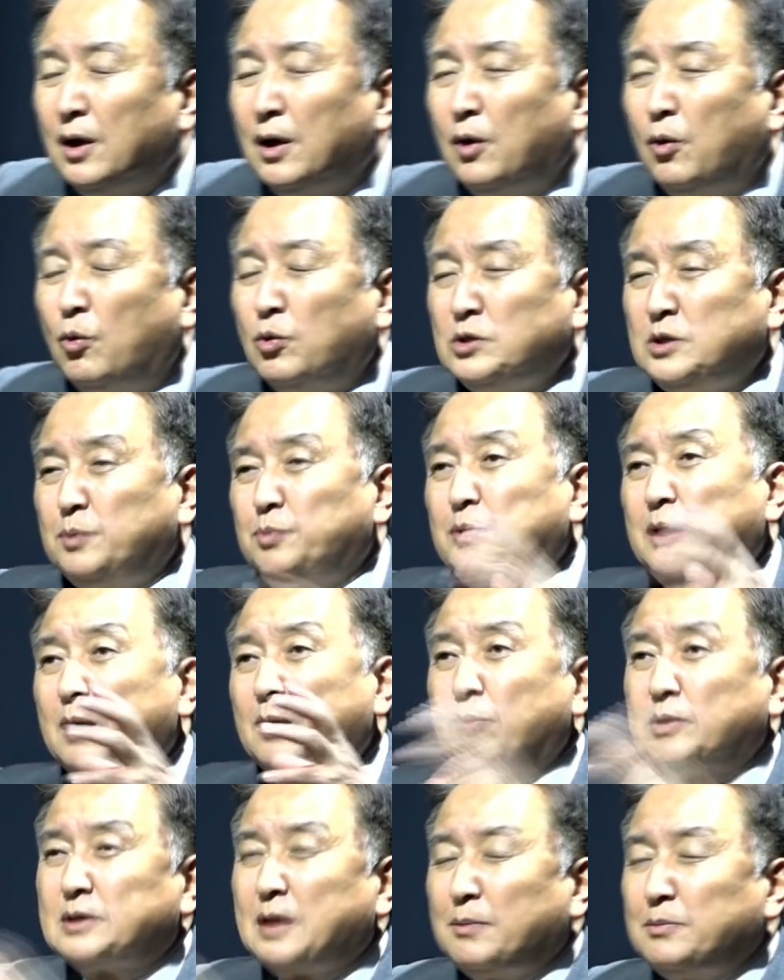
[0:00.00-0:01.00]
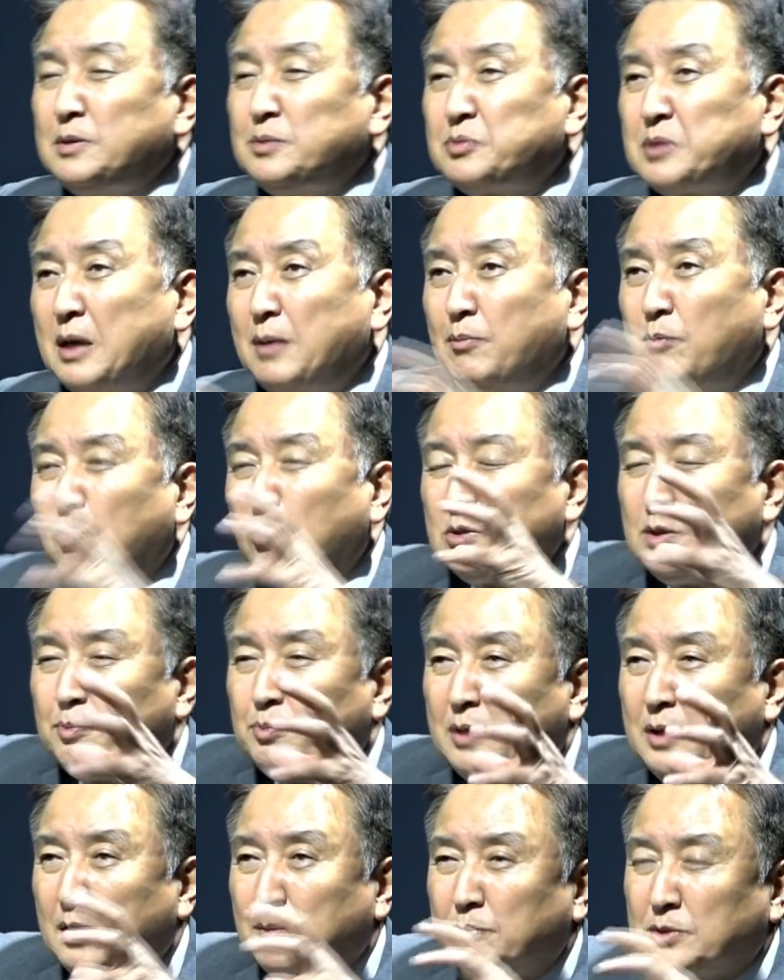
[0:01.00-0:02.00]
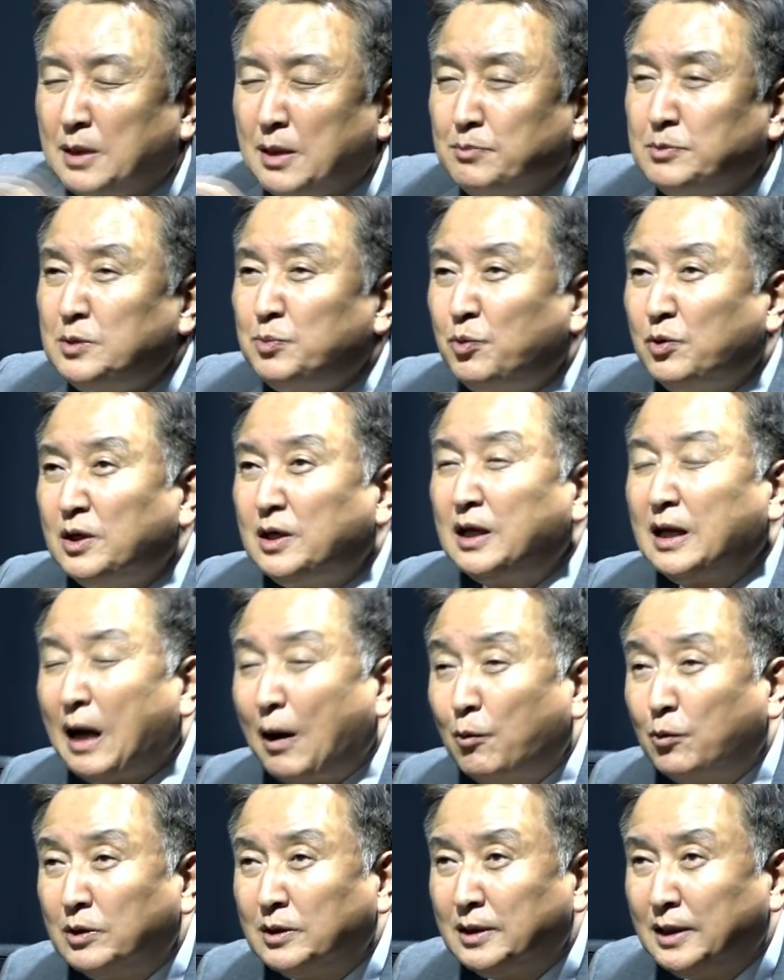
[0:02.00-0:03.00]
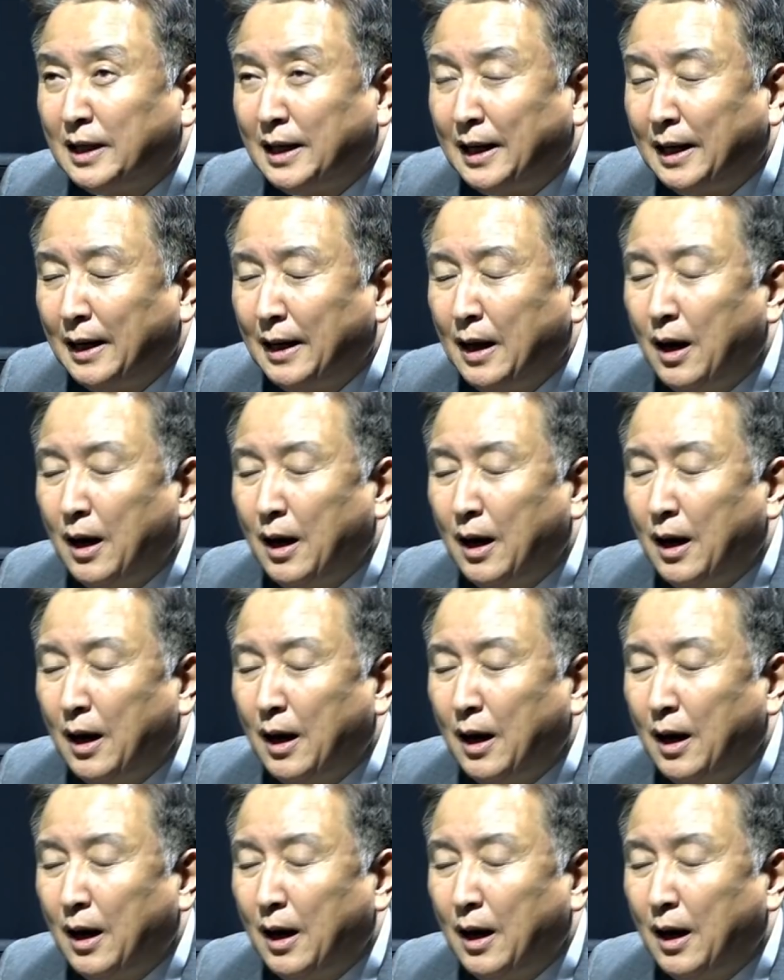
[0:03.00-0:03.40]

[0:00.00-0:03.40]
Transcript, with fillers: 오. 50대 뭐 33, 50대 뭐 35 이렇게 나오는데 음.